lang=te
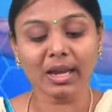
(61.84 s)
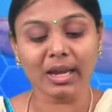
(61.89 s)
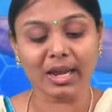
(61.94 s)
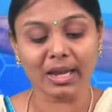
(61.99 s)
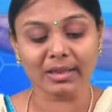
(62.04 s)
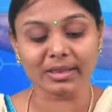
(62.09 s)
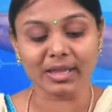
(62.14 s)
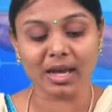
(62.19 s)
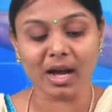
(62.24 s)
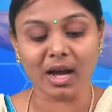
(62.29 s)

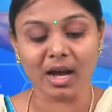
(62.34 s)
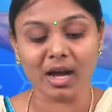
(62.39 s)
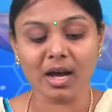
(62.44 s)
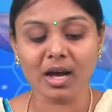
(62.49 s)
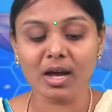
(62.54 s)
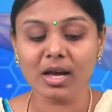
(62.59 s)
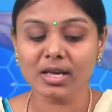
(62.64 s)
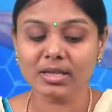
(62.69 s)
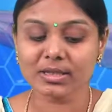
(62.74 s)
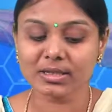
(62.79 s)
లేదా
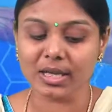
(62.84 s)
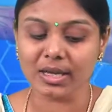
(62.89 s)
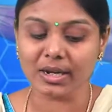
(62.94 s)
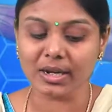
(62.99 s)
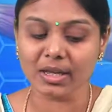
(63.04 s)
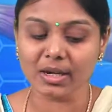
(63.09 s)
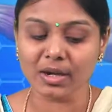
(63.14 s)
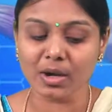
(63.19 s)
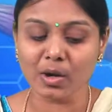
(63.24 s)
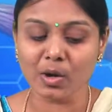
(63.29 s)

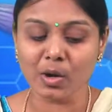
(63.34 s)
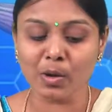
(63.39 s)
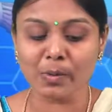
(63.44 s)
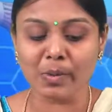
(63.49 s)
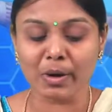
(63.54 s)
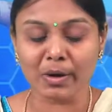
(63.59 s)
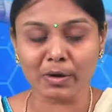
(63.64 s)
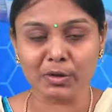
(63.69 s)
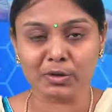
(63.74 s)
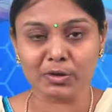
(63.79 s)
శరీరంలో
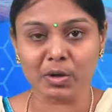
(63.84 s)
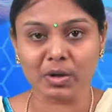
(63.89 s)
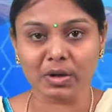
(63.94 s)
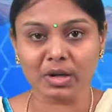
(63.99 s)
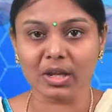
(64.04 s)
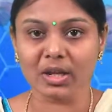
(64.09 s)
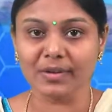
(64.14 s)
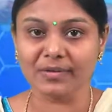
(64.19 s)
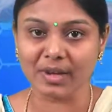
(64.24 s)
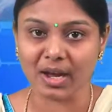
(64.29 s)
మరో చోట
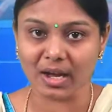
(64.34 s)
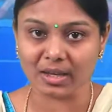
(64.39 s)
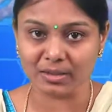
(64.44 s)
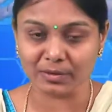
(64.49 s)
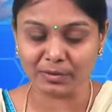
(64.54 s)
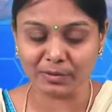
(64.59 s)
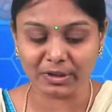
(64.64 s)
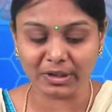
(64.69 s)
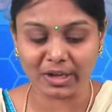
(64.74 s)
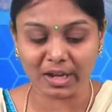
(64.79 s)
ఈ వ్యాధి
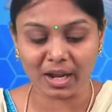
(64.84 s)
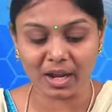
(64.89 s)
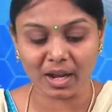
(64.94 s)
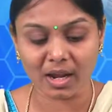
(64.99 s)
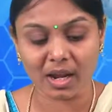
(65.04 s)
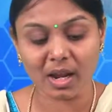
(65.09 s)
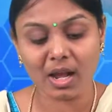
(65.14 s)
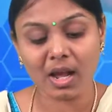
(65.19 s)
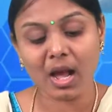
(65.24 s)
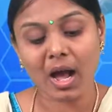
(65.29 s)
ఉంటే
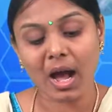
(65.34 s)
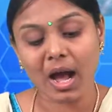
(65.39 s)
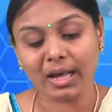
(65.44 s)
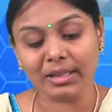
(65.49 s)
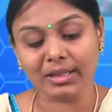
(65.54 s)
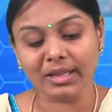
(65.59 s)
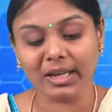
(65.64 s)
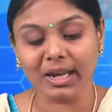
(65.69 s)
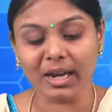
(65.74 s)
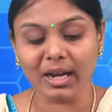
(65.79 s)

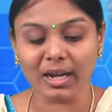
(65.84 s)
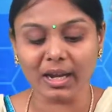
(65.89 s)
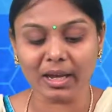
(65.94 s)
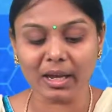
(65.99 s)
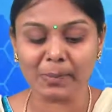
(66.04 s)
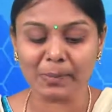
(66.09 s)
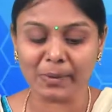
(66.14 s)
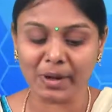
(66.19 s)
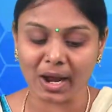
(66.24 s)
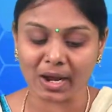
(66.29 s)
అది
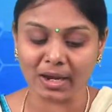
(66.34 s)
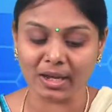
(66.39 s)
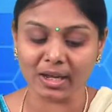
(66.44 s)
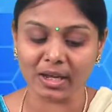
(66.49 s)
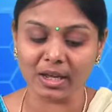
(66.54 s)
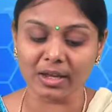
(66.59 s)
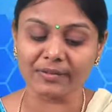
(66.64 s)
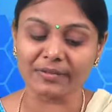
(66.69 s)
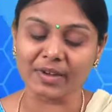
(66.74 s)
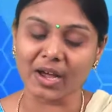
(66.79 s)
కీళ్ళకి ప్రాకి
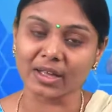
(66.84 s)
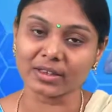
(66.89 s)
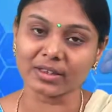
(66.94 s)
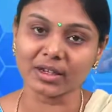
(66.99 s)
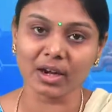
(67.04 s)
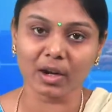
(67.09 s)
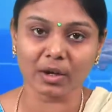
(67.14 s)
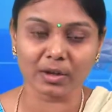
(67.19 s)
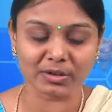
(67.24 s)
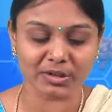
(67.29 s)

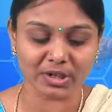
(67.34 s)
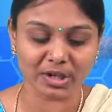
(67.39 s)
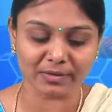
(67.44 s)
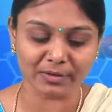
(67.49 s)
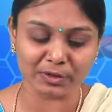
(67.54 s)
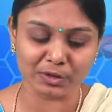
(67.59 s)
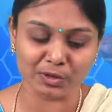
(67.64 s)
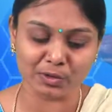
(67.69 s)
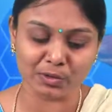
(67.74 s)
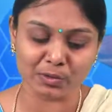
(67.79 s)
వ్యాధిని కలుగు
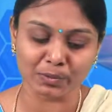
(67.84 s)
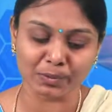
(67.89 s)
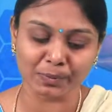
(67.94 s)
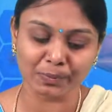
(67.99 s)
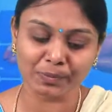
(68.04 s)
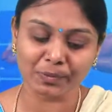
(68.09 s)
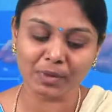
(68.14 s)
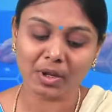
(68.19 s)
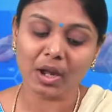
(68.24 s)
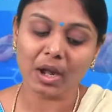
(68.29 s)
చేయవచ్చు
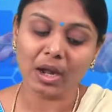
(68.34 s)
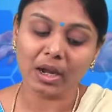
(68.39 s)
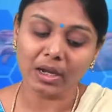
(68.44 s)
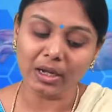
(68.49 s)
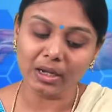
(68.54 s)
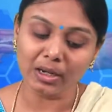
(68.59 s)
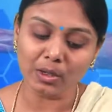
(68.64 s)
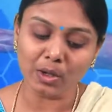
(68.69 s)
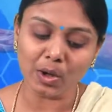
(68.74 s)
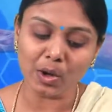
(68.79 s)

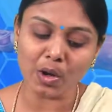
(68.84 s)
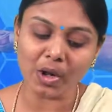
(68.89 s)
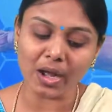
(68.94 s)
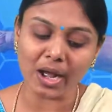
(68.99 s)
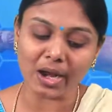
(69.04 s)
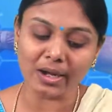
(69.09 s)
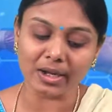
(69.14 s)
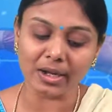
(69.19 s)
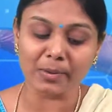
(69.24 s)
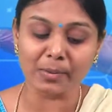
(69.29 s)
ఇంట్లో
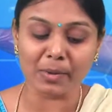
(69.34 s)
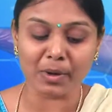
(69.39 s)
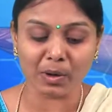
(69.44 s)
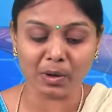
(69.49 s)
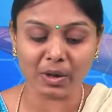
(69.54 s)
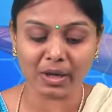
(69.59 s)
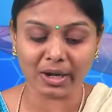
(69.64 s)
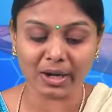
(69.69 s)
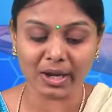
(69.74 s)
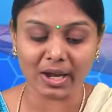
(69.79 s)
కానీ
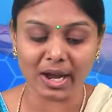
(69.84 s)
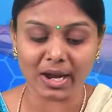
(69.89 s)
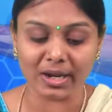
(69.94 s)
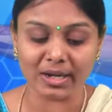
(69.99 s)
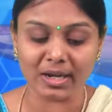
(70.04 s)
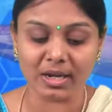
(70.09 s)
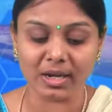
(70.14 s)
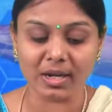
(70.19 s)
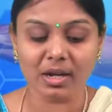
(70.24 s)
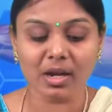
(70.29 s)
మరొకరికి
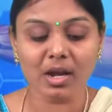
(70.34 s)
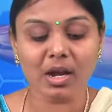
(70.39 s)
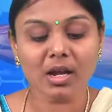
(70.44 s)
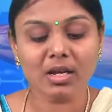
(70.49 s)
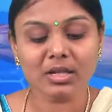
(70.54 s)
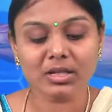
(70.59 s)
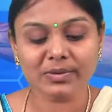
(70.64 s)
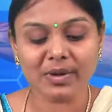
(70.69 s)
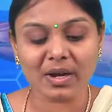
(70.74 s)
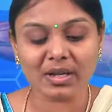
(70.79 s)
కానీ
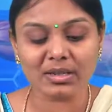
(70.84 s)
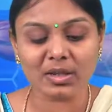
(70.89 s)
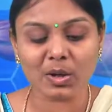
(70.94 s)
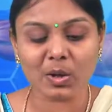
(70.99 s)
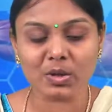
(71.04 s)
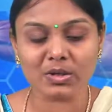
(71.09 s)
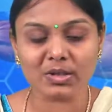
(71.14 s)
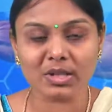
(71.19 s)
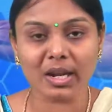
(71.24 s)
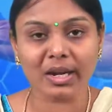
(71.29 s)

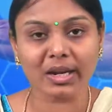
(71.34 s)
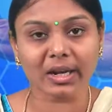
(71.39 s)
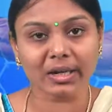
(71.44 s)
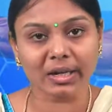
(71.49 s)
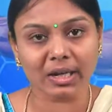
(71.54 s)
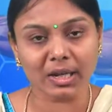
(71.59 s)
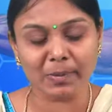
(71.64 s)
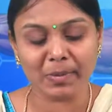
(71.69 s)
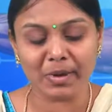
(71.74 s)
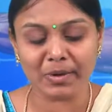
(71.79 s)
శ్వాసకోశాలకి
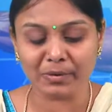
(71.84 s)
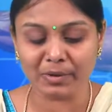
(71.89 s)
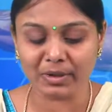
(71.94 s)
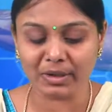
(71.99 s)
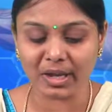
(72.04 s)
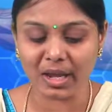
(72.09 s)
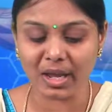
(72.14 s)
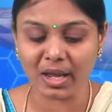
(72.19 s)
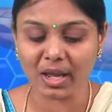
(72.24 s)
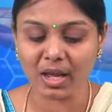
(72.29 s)
టీబీ
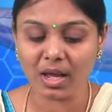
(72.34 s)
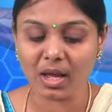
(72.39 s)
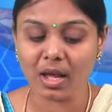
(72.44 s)
ఉంటే